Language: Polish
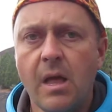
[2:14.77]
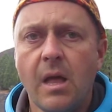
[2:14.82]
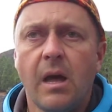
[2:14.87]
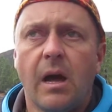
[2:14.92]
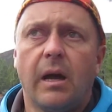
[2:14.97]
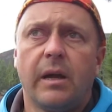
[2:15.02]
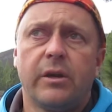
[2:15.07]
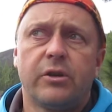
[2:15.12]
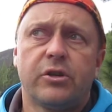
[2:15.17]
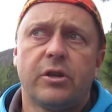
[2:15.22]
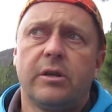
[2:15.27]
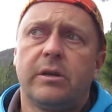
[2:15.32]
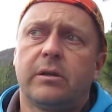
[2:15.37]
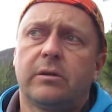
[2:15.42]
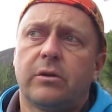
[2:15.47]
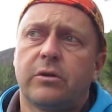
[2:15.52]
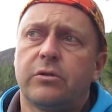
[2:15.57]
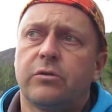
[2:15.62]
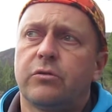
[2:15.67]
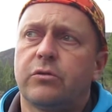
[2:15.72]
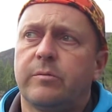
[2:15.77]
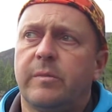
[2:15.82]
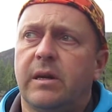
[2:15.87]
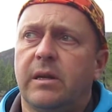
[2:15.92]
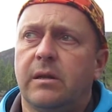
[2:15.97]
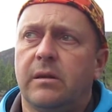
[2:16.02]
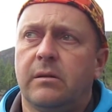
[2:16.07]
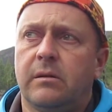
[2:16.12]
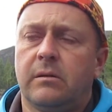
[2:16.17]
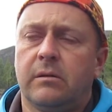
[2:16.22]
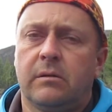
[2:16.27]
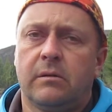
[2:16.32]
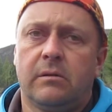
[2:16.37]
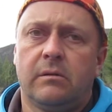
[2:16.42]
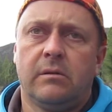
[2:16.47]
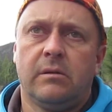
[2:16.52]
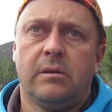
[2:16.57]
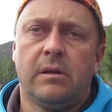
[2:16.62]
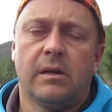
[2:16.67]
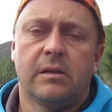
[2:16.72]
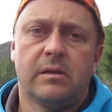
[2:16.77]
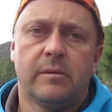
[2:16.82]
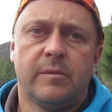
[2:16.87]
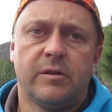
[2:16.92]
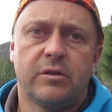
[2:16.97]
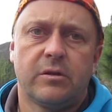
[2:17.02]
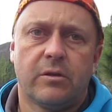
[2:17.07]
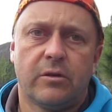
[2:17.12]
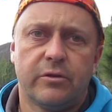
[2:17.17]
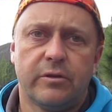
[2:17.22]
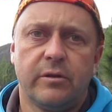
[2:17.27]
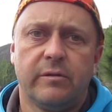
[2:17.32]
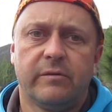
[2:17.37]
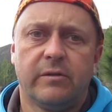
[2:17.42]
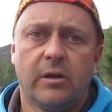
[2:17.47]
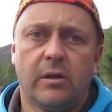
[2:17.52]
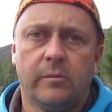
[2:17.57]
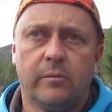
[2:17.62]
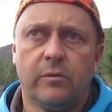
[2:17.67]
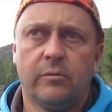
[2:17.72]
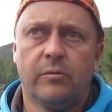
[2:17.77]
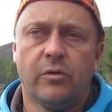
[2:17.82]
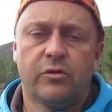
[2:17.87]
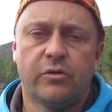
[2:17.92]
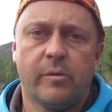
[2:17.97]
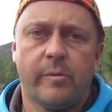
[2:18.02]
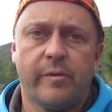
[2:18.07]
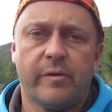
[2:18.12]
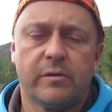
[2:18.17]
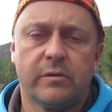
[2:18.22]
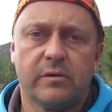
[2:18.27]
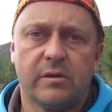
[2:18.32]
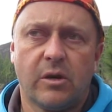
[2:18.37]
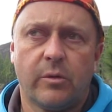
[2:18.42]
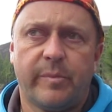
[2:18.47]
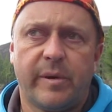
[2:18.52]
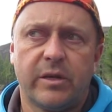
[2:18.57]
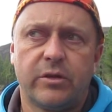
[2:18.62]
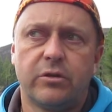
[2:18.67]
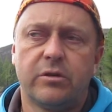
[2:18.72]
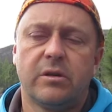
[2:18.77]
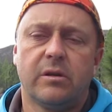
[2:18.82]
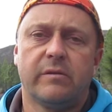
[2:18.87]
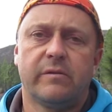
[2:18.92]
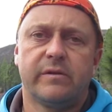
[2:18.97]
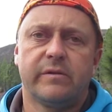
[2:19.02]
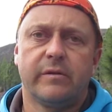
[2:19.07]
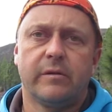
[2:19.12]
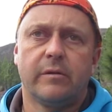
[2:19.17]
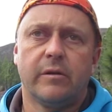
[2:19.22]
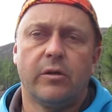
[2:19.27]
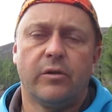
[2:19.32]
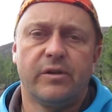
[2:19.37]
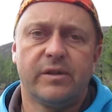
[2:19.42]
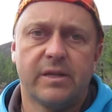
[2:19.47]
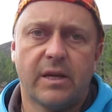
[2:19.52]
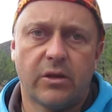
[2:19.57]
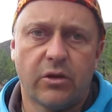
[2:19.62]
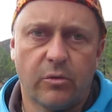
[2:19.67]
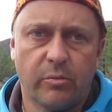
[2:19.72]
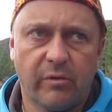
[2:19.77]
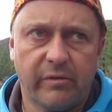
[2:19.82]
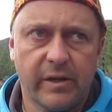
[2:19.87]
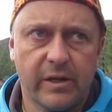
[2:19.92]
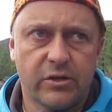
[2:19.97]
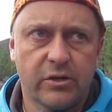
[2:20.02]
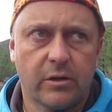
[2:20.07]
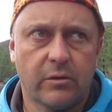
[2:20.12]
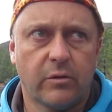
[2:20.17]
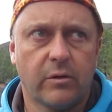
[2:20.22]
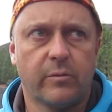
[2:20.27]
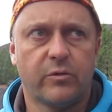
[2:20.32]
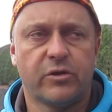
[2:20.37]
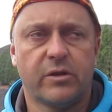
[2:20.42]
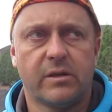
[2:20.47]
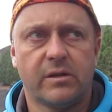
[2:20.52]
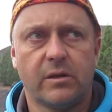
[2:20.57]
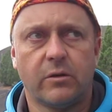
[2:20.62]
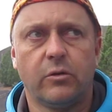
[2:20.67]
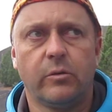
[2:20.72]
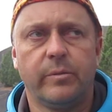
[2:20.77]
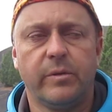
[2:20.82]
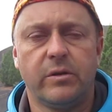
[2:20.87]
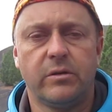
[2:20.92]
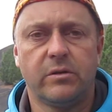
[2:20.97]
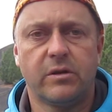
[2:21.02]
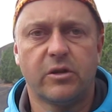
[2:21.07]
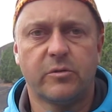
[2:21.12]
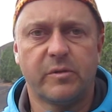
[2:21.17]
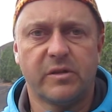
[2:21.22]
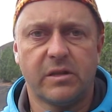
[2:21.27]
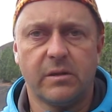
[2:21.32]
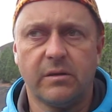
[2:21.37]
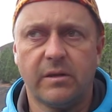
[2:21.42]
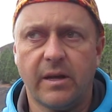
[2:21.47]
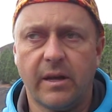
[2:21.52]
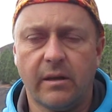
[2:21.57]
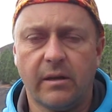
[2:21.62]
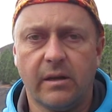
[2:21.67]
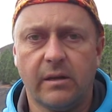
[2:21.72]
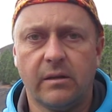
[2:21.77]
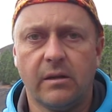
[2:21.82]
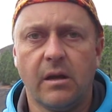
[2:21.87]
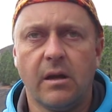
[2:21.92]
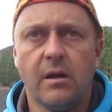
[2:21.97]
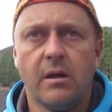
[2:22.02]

A jeżeli ktoś już ma, nie chce mieć roślin w domu, może po prostu zaopatrzyć się w zwykły jonizator powietrza, który można zakupić też przez internet.